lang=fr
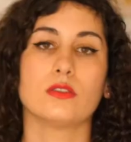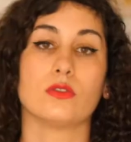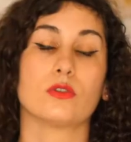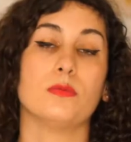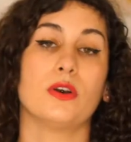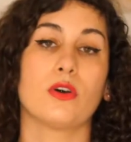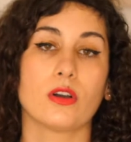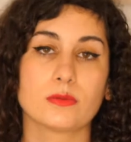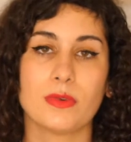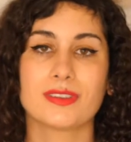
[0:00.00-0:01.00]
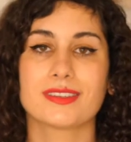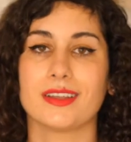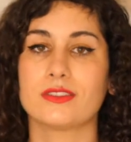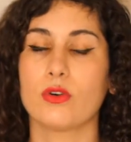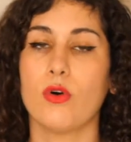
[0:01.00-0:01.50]
donc malheureusement,
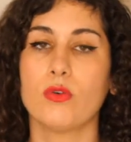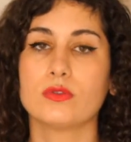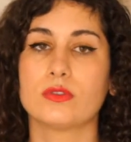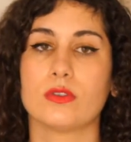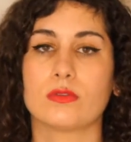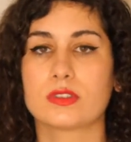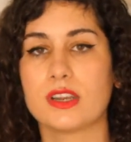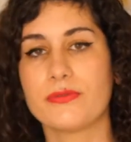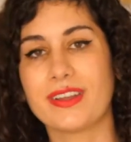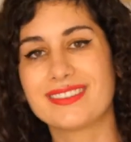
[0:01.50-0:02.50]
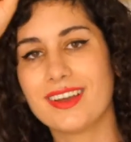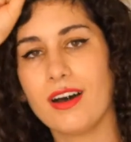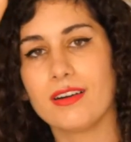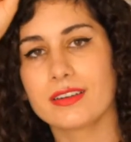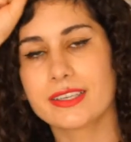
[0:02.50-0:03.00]
cette honte, on se l'est fait
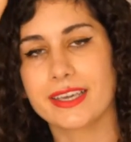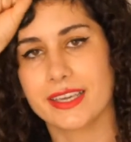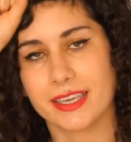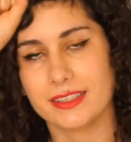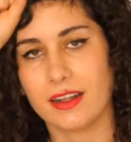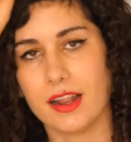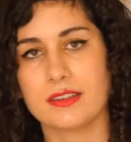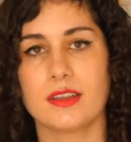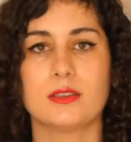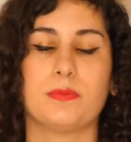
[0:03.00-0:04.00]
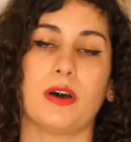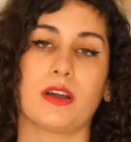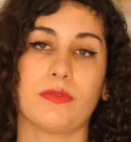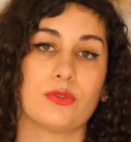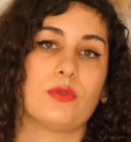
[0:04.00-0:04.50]
ancrer dans la tête
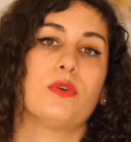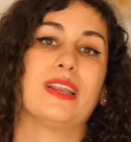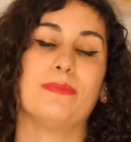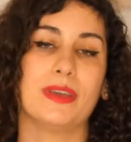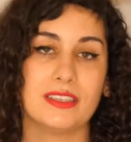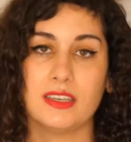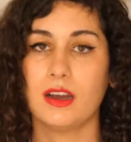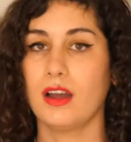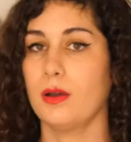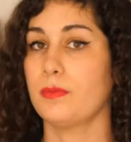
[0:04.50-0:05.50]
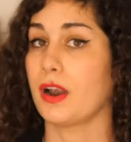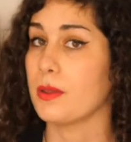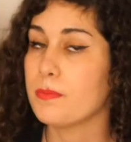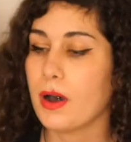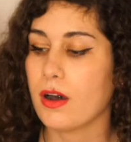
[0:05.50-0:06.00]
par éventuellement les médias, par
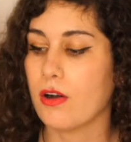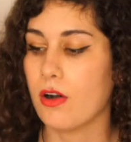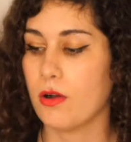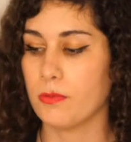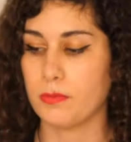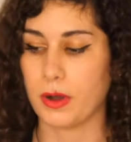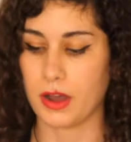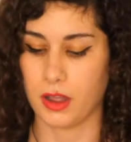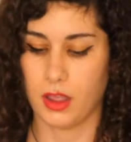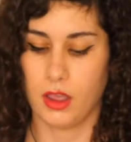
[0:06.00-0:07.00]
les parents, par